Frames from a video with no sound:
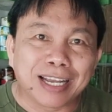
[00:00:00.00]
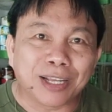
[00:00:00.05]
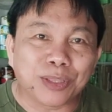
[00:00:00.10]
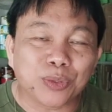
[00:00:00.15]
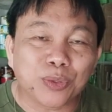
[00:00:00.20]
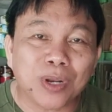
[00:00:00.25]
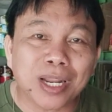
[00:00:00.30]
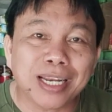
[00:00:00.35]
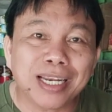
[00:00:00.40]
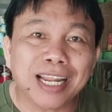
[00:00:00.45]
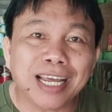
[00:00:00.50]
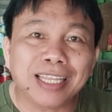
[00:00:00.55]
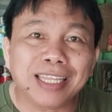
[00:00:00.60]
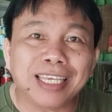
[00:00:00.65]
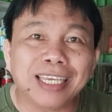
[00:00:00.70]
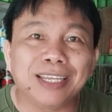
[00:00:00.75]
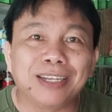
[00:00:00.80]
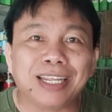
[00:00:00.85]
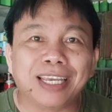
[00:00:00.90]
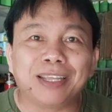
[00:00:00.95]
katulad
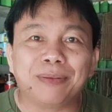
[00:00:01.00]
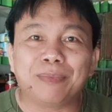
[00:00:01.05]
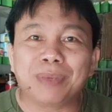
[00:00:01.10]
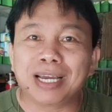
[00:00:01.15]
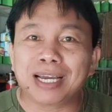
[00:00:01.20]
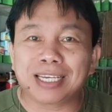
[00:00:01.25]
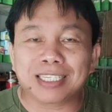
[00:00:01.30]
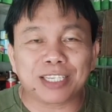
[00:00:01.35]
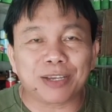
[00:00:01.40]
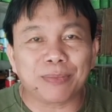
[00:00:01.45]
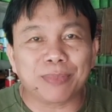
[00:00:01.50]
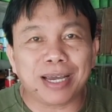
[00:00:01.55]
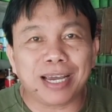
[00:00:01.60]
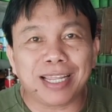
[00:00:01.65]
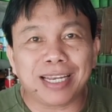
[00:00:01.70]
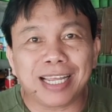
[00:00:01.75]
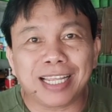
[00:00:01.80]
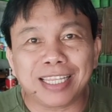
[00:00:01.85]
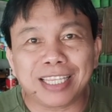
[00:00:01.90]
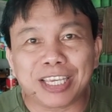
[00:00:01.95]
natin and mga
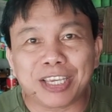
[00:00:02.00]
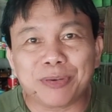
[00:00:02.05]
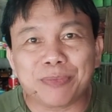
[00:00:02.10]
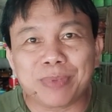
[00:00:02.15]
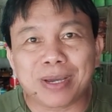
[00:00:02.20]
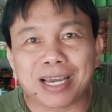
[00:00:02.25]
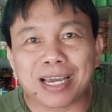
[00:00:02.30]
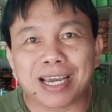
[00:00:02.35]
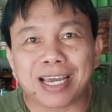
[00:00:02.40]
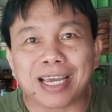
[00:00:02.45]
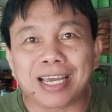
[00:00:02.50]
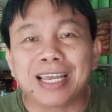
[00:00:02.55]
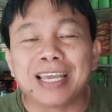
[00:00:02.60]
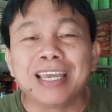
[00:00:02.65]
kasamahan natin mga